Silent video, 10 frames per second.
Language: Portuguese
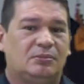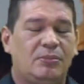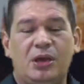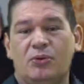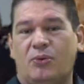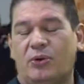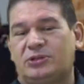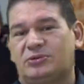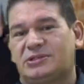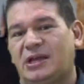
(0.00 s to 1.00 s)

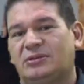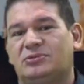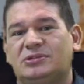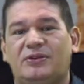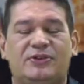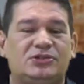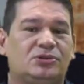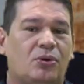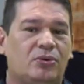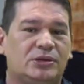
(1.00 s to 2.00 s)

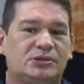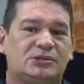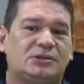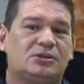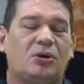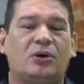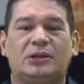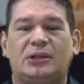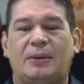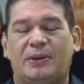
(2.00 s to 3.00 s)
1822 se
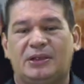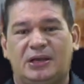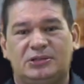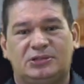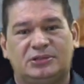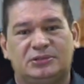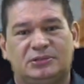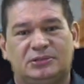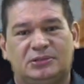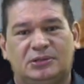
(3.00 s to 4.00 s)
torna independente.
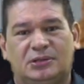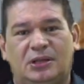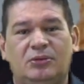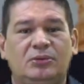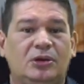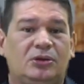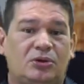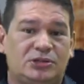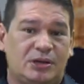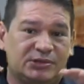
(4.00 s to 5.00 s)
Então,
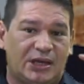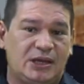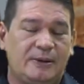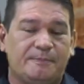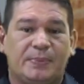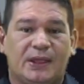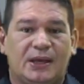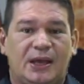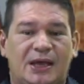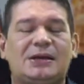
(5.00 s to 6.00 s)
nós temos aí
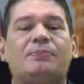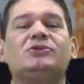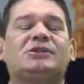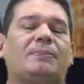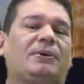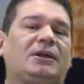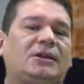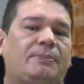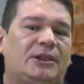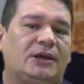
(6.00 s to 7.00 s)
essa busca pela
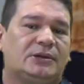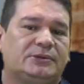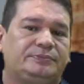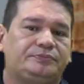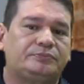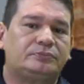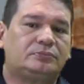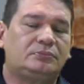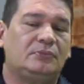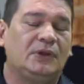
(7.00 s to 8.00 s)
independência
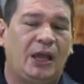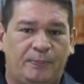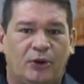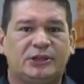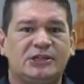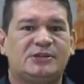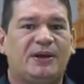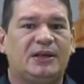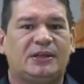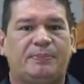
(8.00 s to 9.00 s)
e a importância
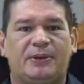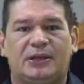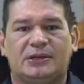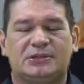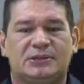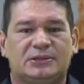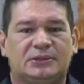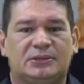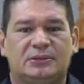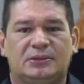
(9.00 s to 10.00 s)
pela independência.
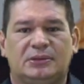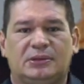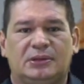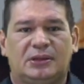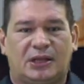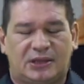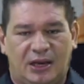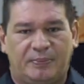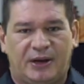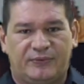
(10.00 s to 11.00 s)
Na
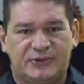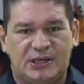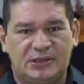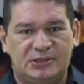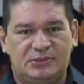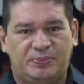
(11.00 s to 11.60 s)
tela para vocês,